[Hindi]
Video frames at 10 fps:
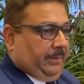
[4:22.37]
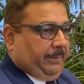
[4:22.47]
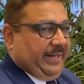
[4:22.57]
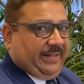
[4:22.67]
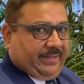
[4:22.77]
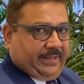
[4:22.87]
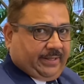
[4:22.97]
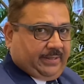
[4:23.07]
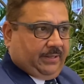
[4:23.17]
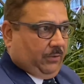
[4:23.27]
basic
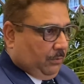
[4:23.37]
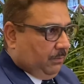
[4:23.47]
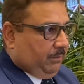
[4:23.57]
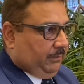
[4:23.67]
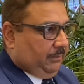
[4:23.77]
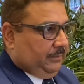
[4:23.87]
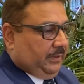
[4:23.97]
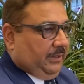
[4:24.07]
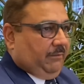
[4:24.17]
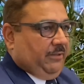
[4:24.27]
room
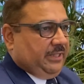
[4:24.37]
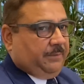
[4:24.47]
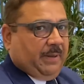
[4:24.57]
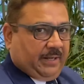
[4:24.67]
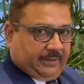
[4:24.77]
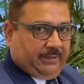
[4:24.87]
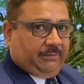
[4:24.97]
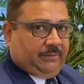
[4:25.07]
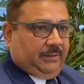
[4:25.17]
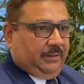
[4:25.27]
Hansi. which is parthiv
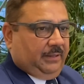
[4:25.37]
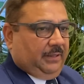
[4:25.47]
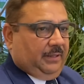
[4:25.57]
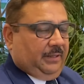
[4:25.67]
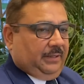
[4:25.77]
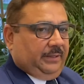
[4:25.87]
Okay.